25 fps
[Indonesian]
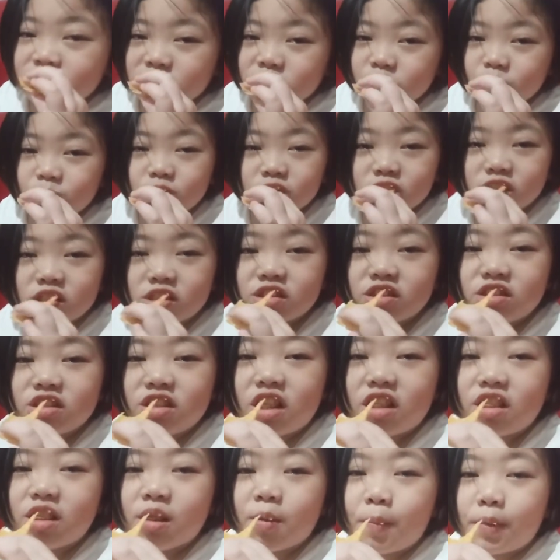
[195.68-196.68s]
Terima kasih
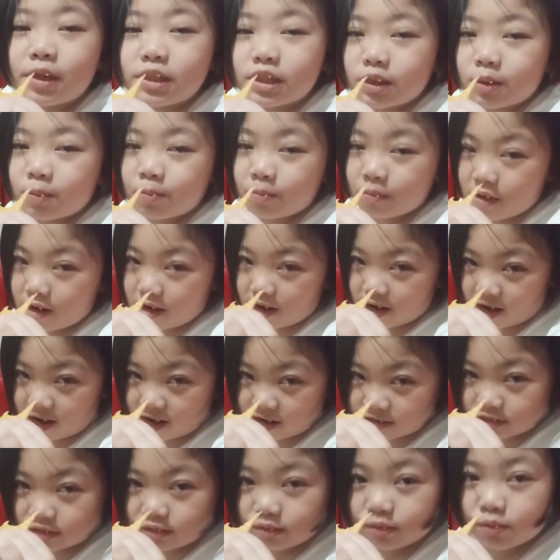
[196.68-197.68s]
ya
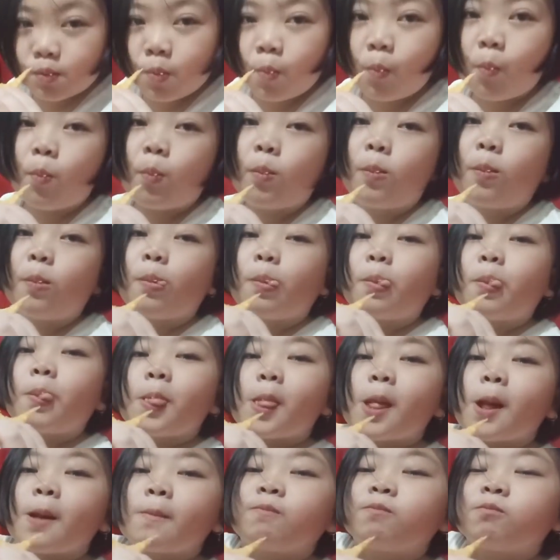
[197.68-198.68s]
teman-teman. Sudah
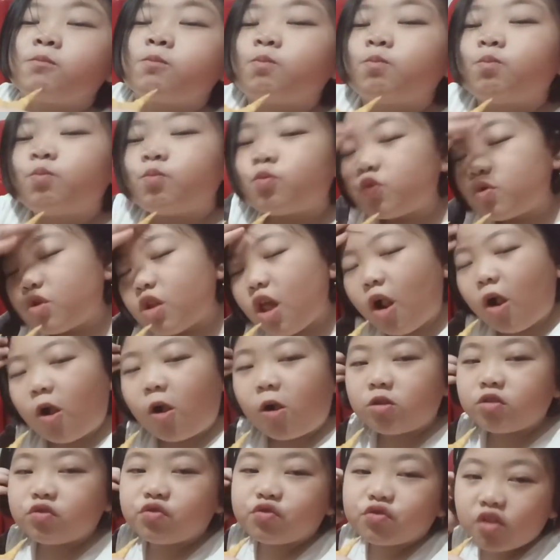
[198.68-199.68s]
nonton.
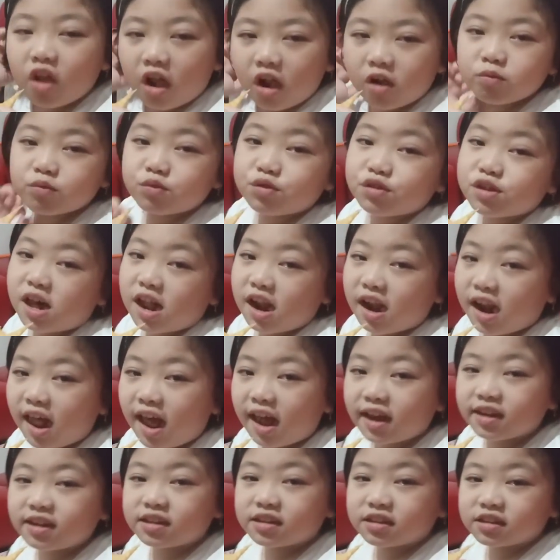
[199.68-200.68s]
Nonton, udah
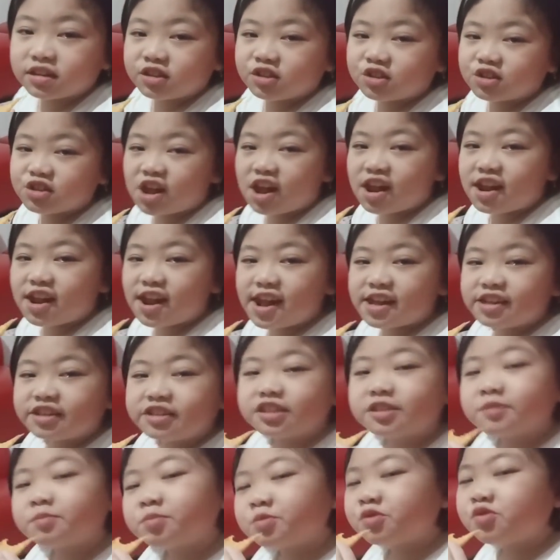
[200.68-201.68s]
like, share, and
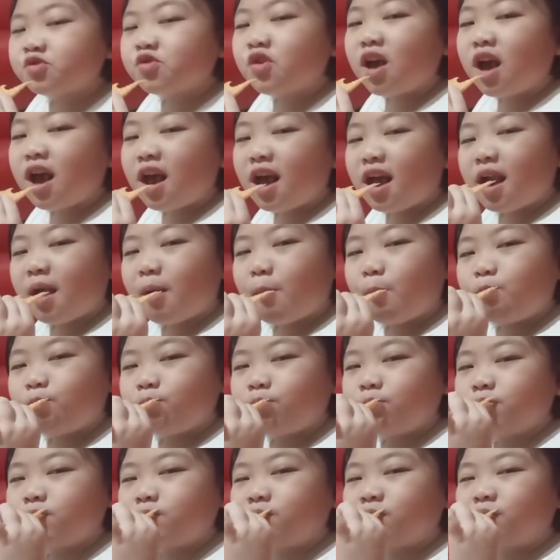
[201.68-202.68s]
subscribe.
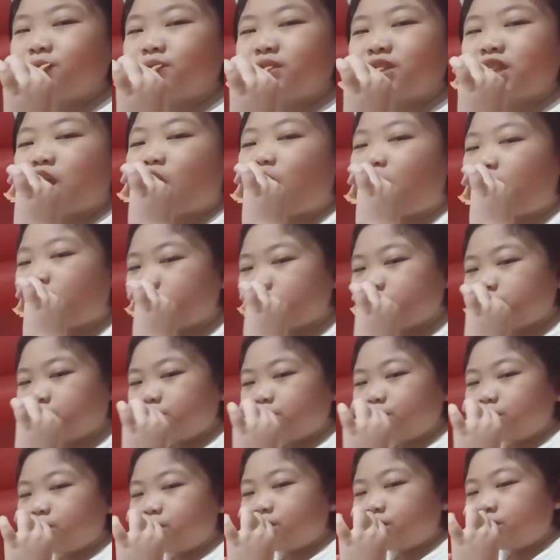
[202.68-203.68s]

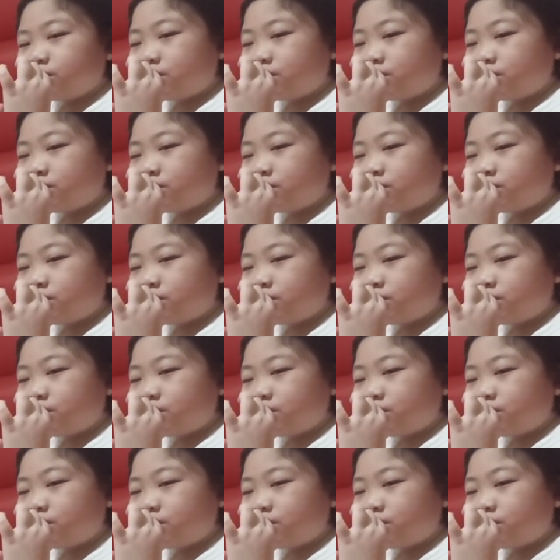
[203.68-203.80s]
Bye-bye.